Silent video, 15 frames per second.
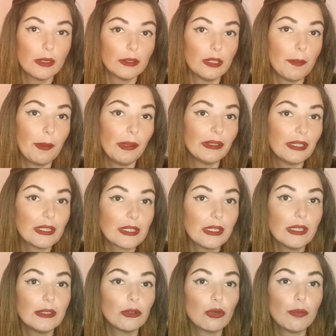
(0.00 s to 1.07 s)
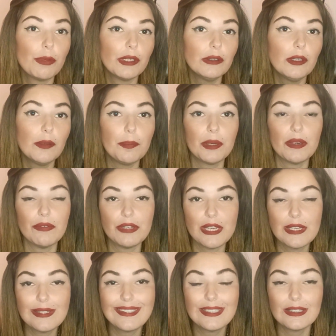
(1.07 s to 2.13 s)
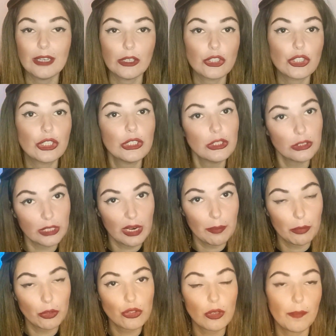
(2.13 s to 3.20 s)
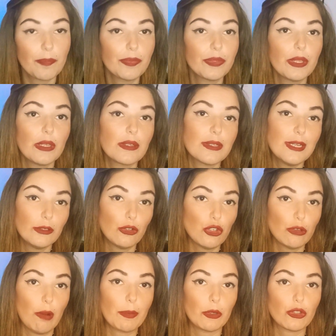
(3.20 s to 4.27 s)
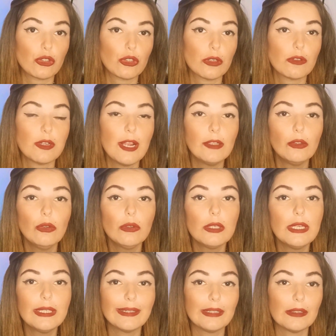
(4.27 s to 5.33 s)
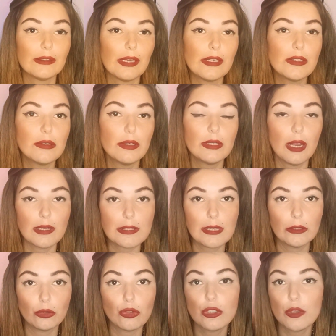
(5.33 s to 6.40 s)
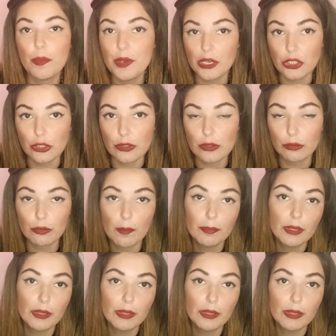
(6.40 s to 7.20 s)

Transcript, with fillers: Дополнительные документы при въезде также не требуются. Следующий вопрос. Следует ли ходатайствовать о статусе беженцев?